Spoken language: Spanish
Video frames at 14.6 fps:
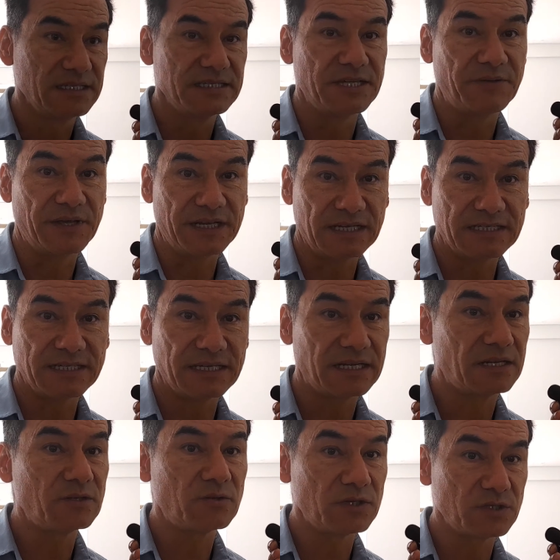si bien el
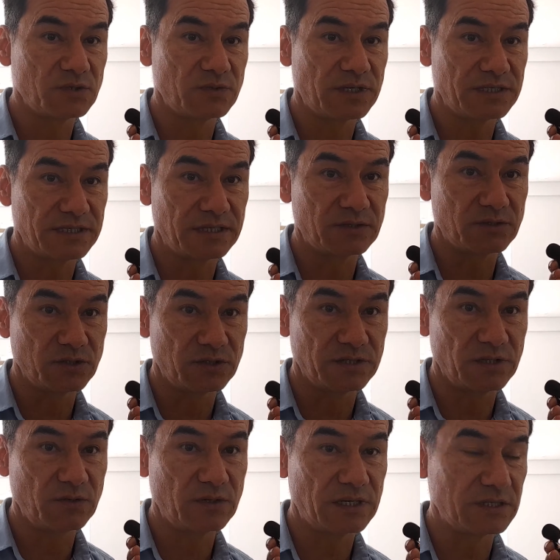SENA no es una institución
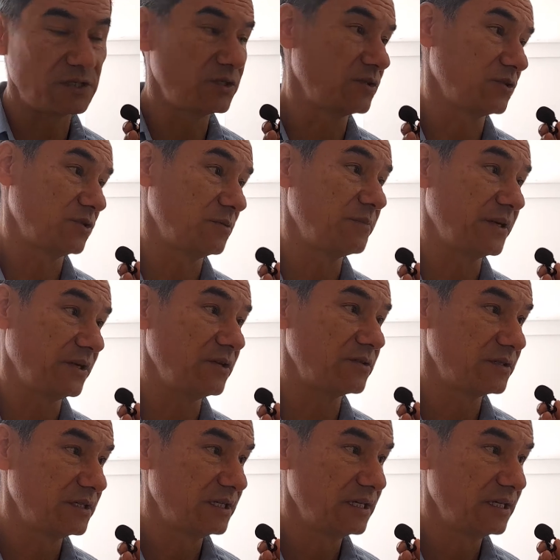de educación superior,